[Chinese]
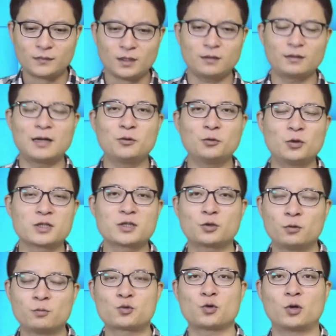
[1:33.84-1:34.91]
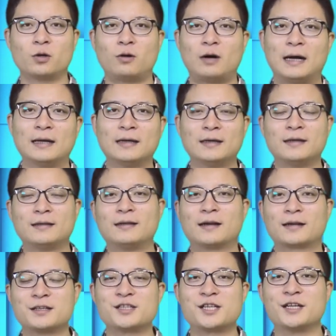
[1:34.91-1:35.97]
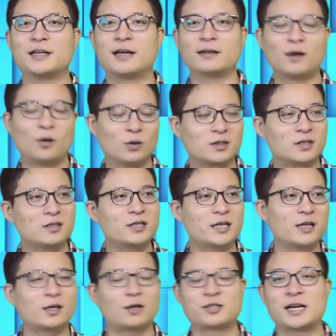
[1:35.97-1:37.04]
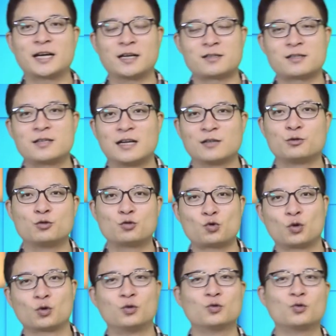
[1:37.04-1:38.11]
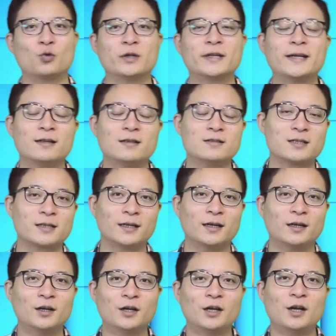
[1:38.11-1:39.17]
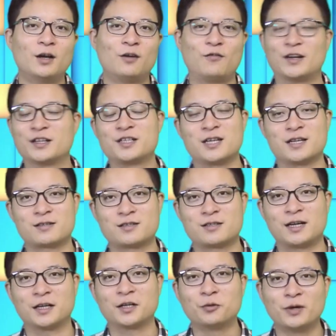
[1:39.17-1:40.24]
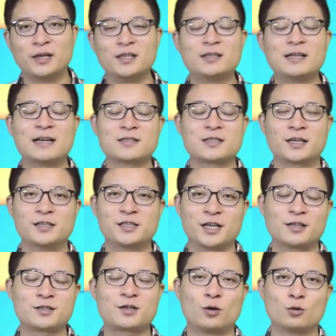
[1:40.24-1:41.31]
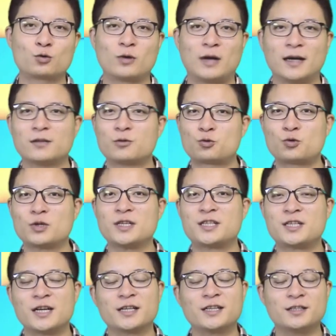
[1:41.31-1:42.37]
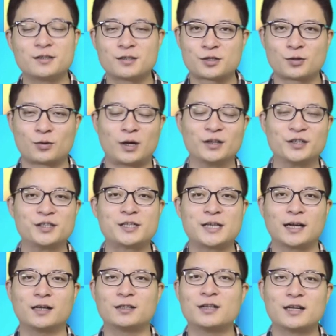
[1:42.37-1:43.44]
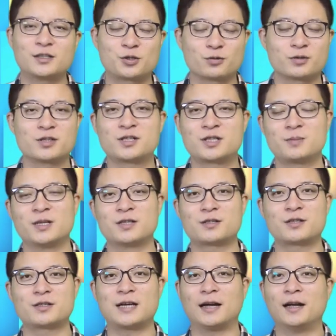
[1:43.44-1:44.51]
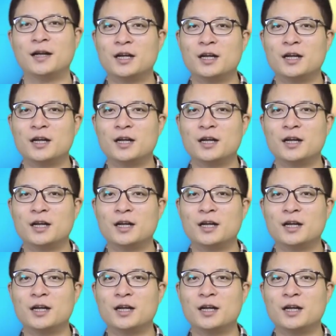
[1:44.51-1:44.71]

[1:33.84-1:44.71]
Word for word: 那如果是通缩的话，那更简单，那我直接到香港市场去做空国内的这个房地产市场，因为一旦这个钱抽出来，最先受到影响的那就是资本市场，